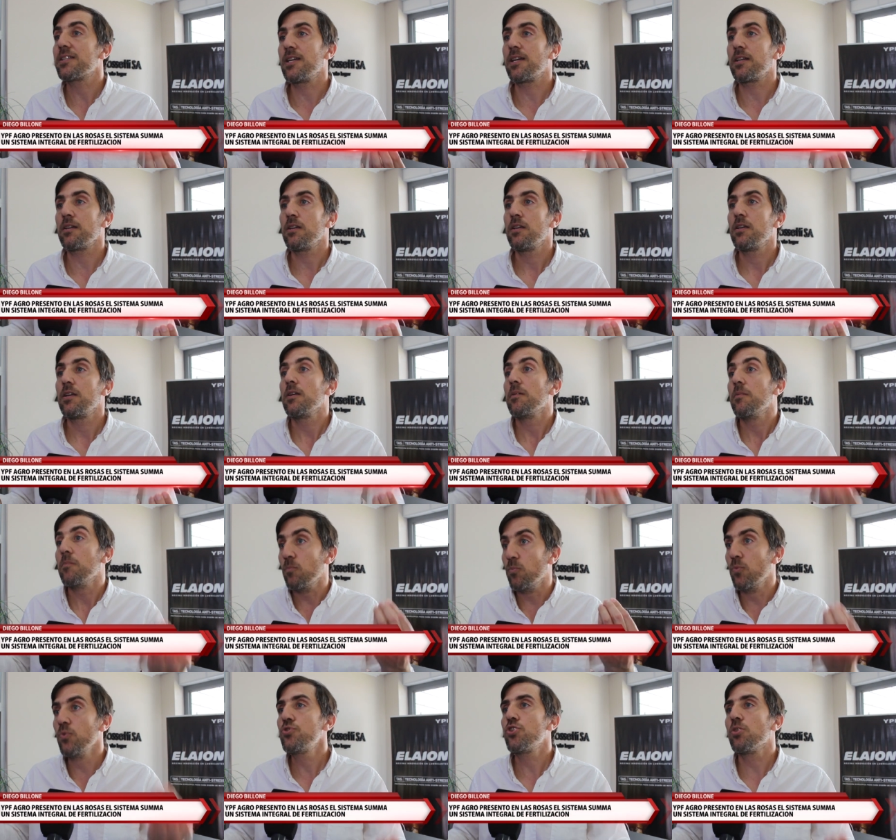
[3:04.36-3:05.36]
ser
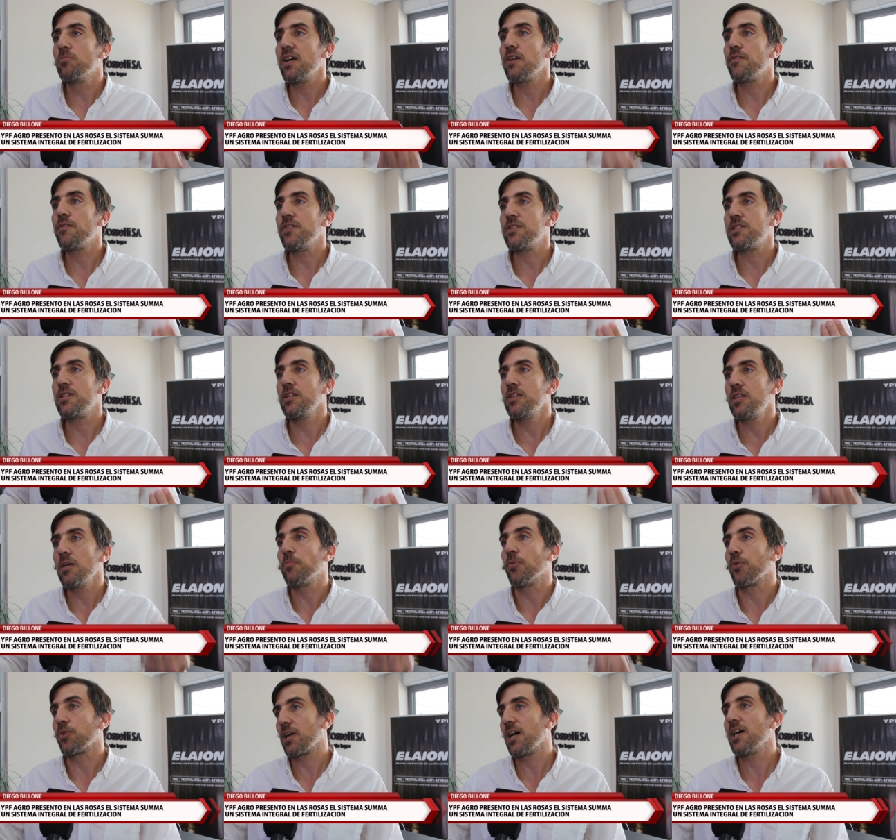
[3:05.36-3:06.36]
mucho más eficiente
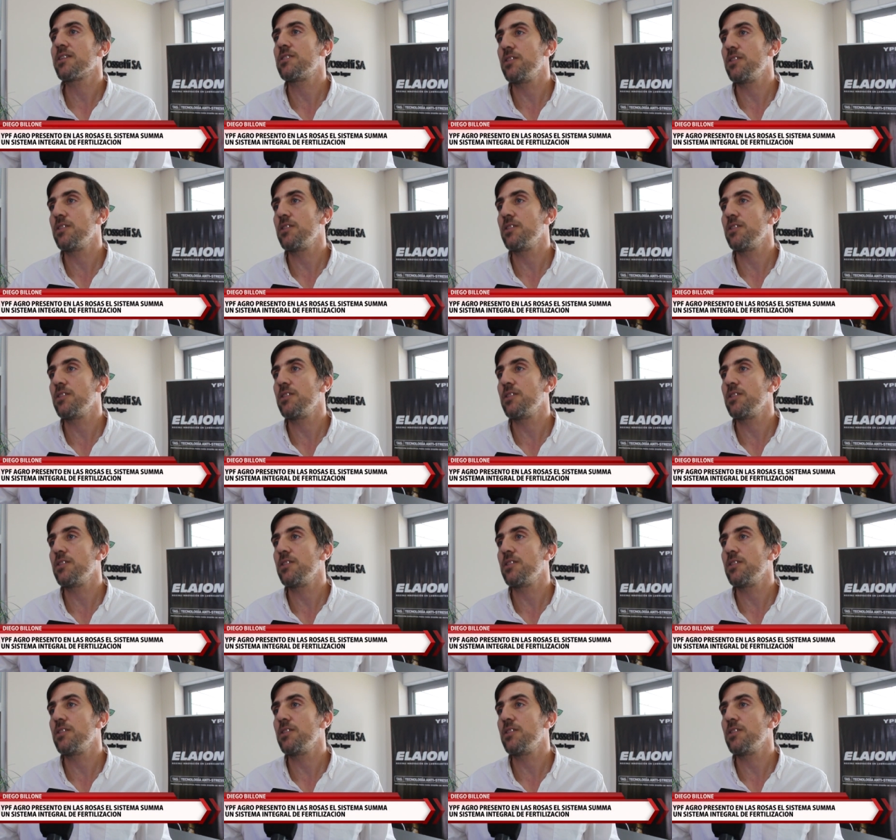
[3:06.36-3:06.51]
por cada